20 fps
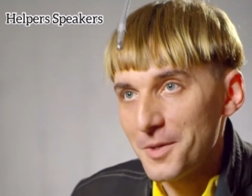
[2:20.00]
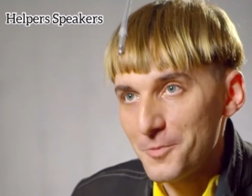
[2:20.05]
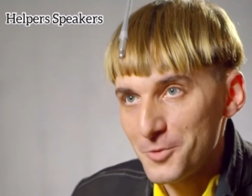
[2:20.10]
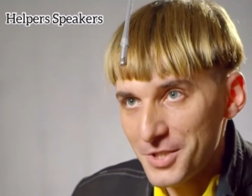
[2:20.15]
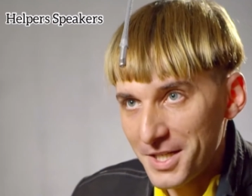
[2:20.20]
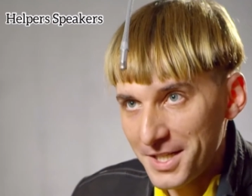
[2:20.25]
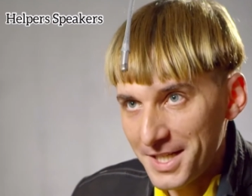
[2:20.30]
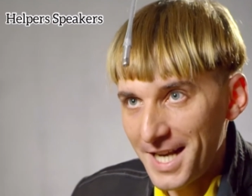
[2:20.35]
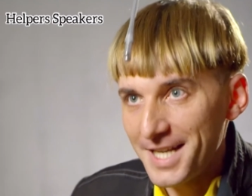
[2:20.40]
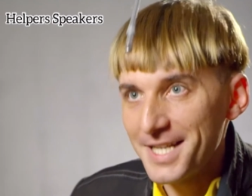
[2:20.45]

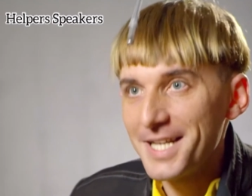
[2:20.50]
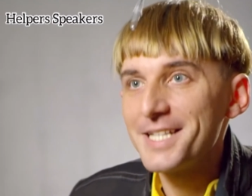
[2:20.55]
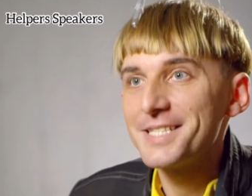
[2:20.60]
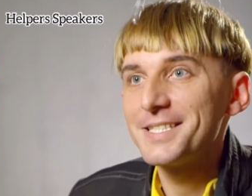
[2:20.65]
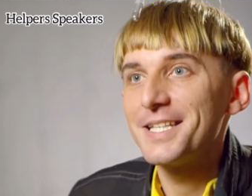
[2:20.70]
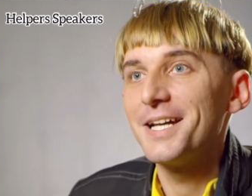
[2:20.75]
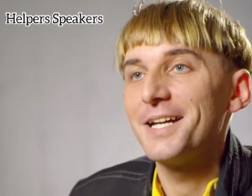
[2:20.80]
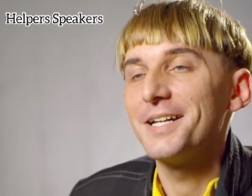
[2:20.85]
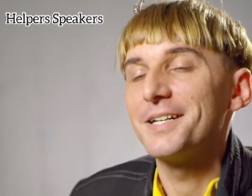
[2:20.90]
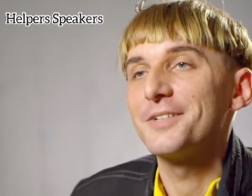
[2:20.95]
Vamos a crear
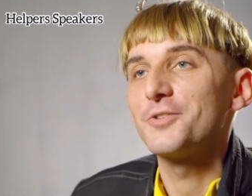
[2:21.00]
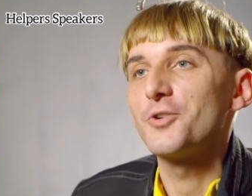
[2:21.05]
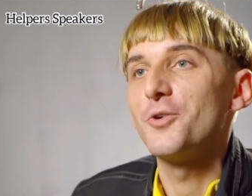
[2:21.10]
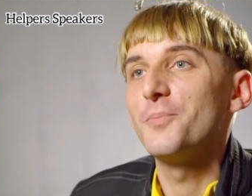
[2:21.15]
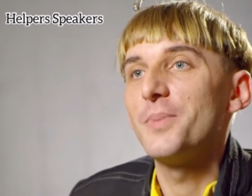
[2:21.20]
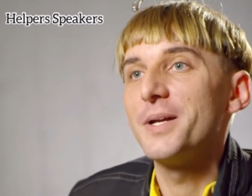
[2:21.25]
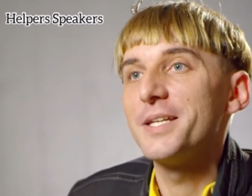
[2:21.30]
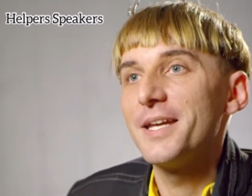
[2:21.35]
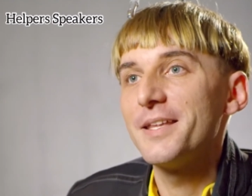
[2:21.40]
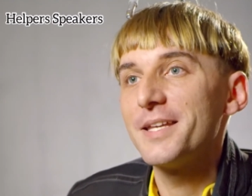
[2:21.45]
esta
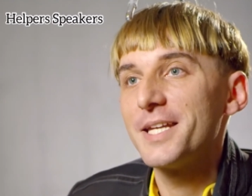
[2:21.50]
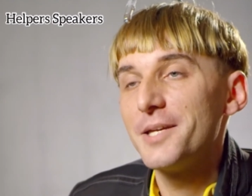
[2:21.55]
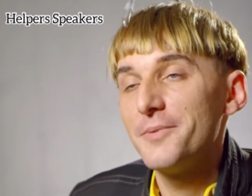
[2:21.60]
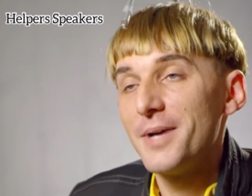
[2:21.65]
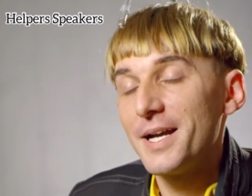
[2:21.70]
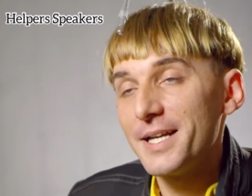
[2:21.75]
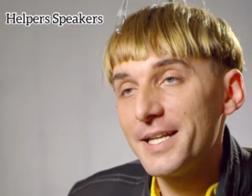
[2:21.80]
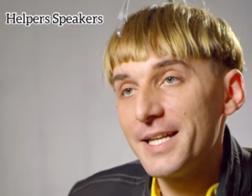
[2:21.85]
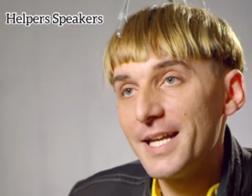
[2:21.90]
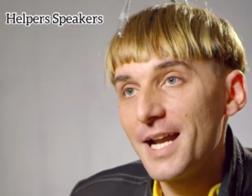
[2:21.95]
compañía que
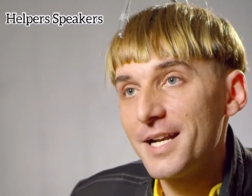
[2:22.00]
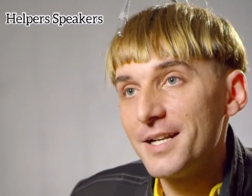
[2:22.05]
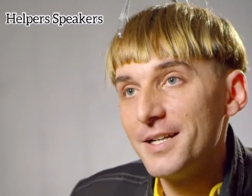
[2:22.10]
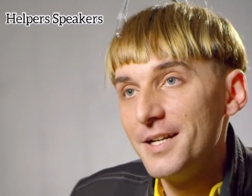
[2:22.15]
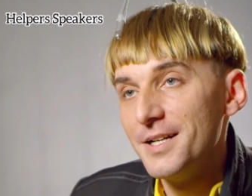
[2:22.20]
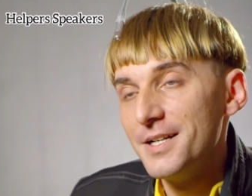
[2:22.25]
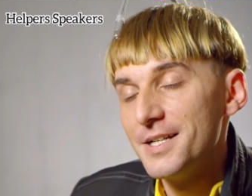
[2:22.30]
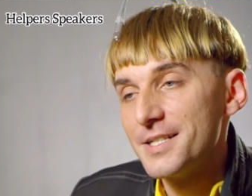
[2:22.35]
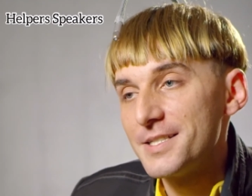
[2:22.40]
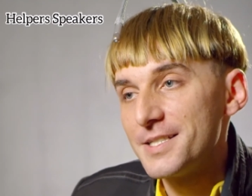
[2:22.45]
va a crear
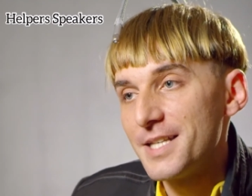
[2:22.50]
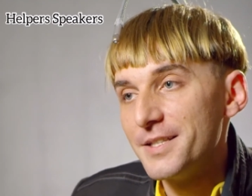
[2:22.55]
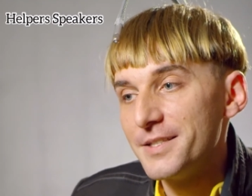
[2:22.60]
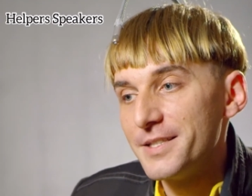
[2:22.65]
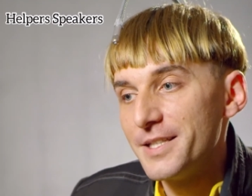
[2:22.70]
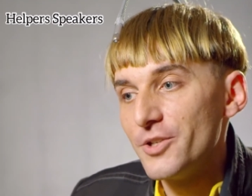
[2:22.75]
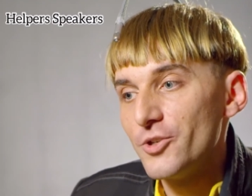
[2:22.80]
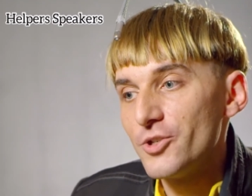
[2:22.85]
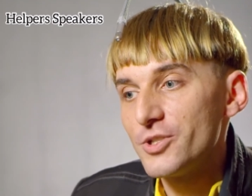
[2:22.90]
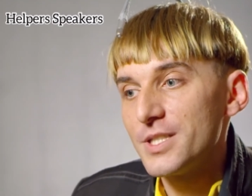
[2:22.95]

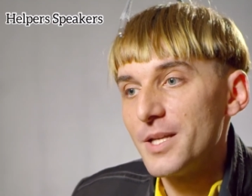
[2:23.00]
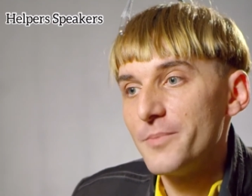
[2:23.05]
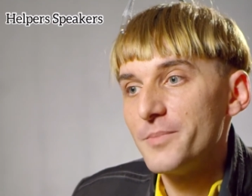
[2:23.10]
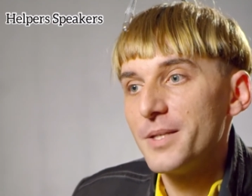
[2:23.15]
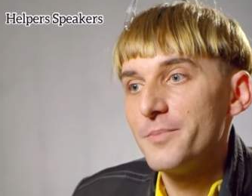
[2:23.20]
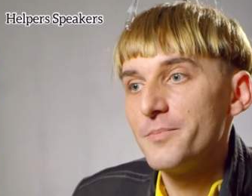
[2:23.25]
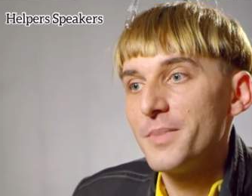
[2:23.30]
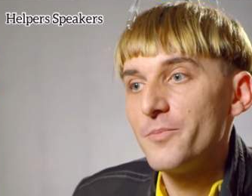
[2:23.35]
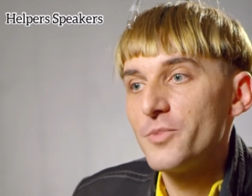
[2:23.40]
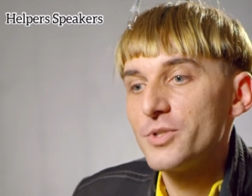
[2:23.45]
sentidos,
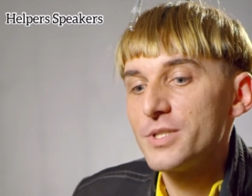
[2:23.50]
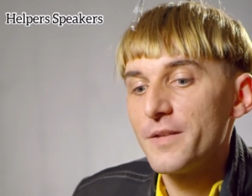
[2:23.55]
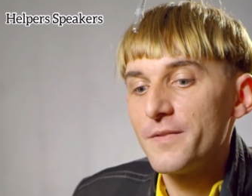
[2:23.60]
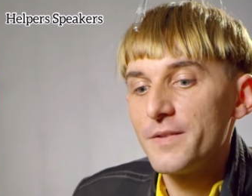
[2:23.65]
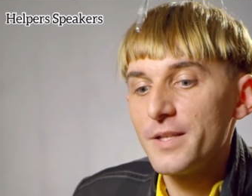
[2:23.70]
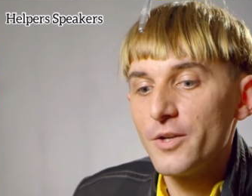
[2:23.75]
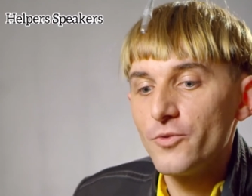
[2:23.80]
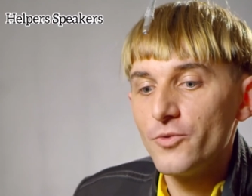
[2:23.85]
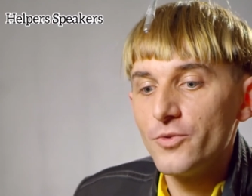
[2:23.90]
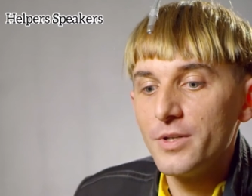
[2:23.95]
también vamos a
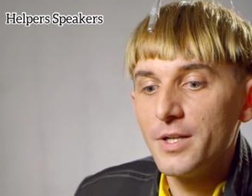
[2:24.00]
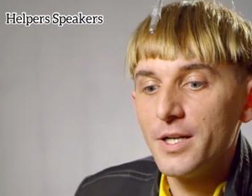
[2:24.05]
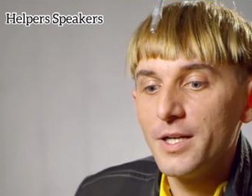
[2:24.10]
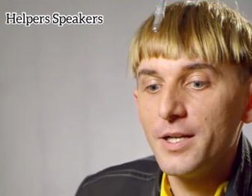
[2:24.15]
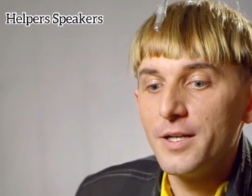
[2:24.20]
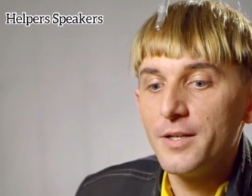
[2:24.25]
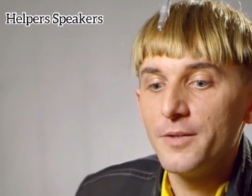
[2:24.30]
hacer un